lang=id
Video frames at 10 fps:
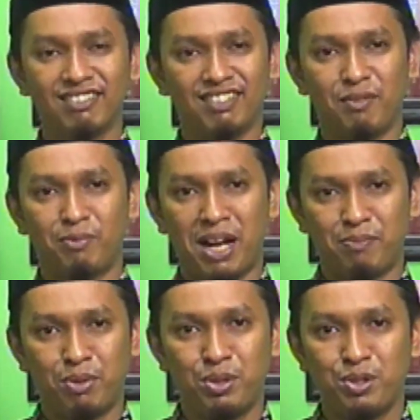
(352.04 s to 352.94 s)

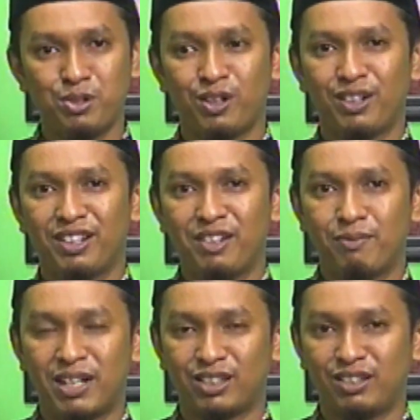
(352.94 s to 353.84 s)
Mampu.
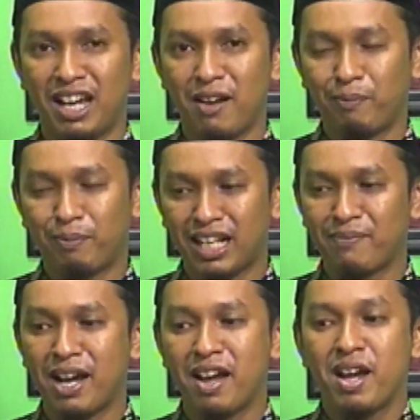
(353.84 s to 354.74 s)
Maksudnya yang
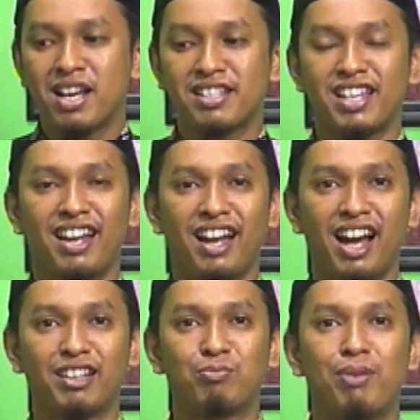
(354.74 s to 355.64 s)
pertama
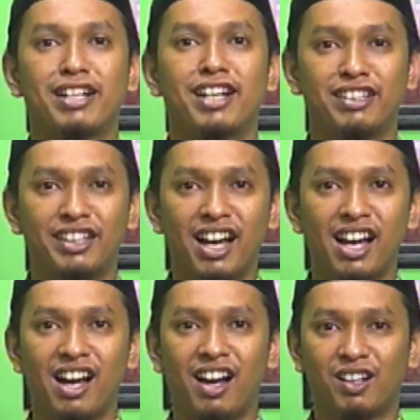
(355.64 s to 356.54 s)
sehat
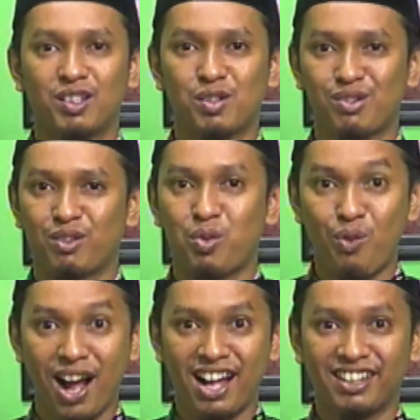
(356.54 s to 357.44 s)
badannya,
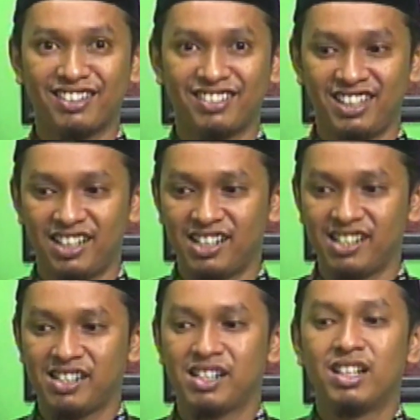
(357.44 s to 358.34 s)
kuat
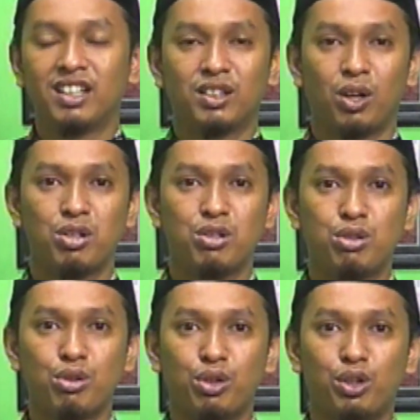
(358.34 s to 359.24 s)
ya. Terus
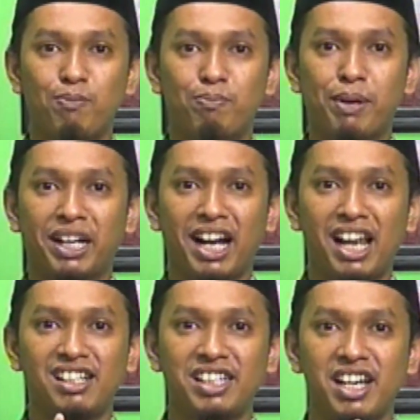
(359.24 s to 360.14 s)
cukup
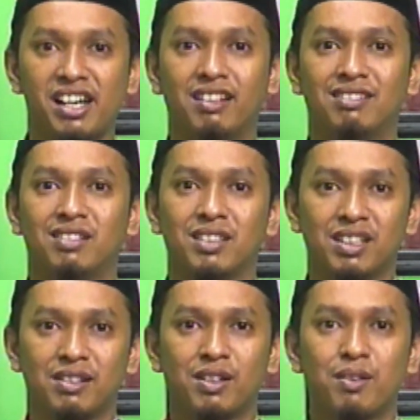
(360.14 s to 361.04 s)
bekalnya,
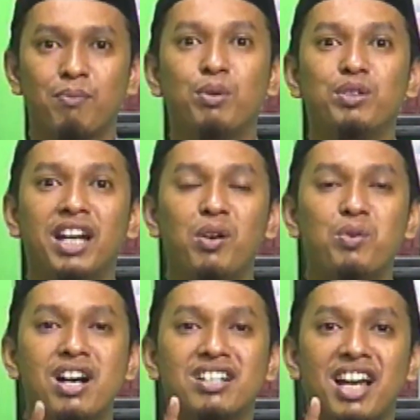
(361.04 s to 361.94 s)
punya
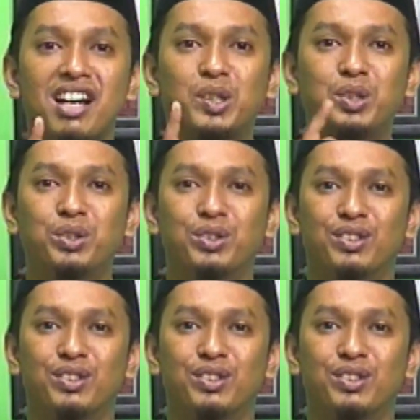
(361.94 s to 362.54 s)
uang saku.